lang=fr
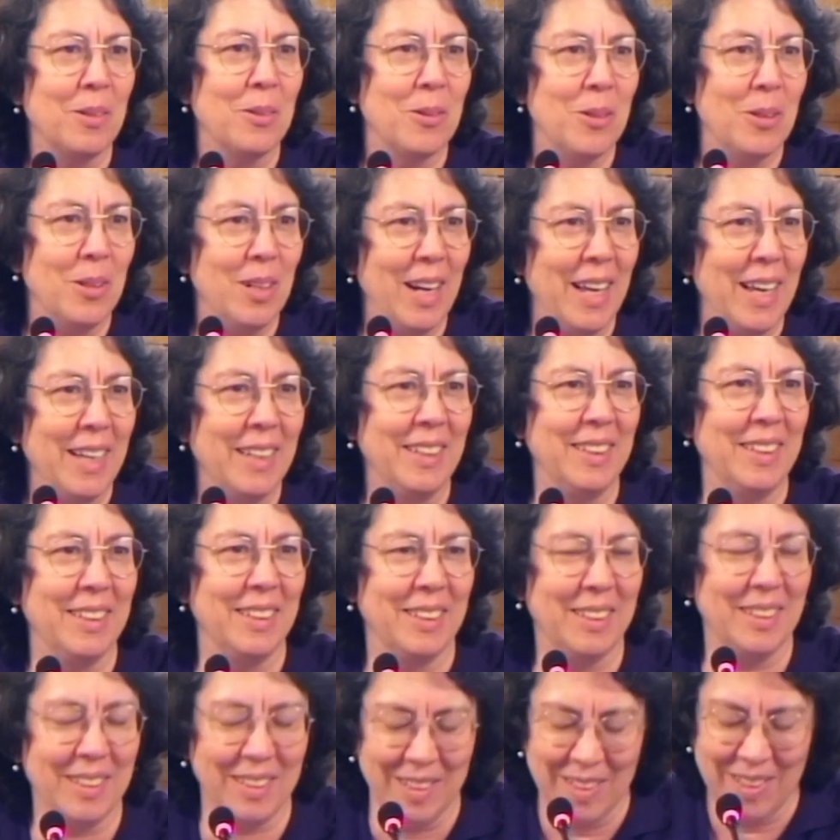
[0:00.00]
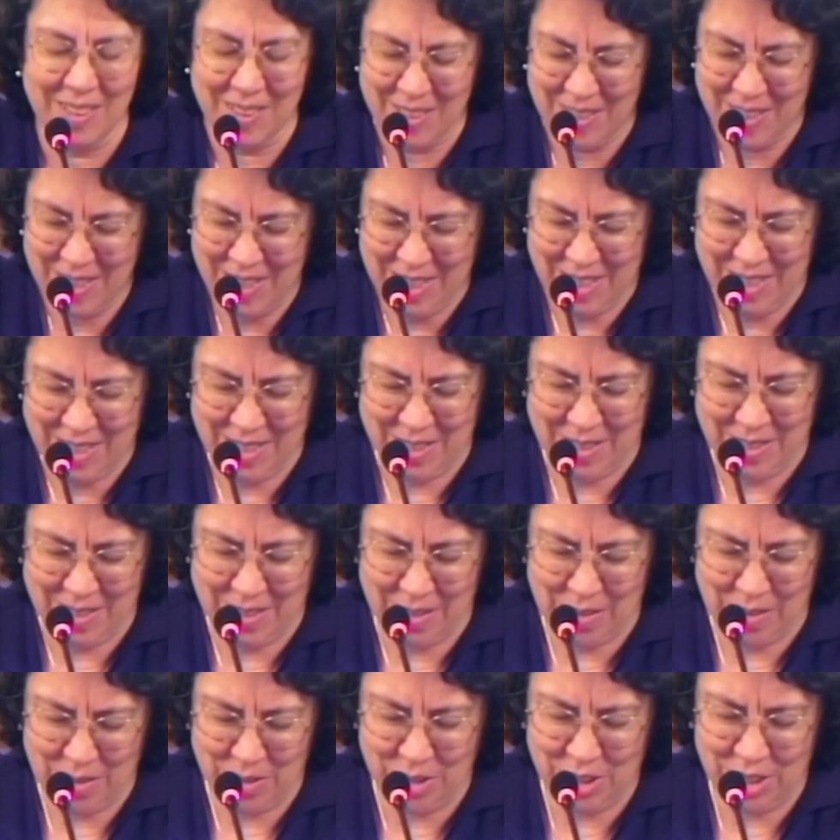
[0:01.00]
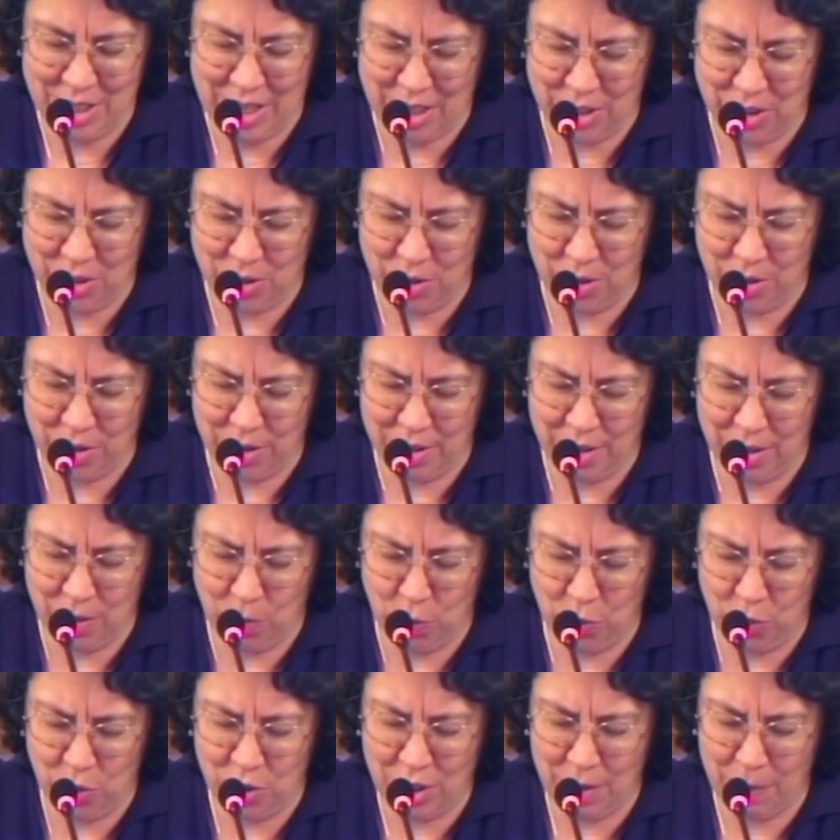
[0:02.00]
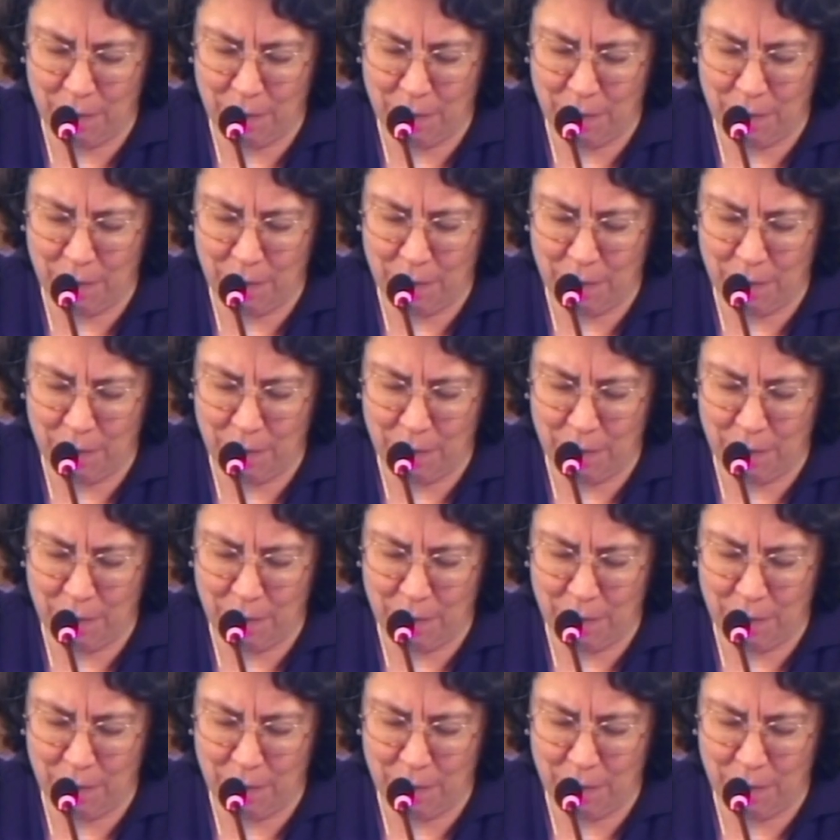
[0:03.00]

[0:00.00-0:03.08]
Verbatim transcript: collègue en charge des budgets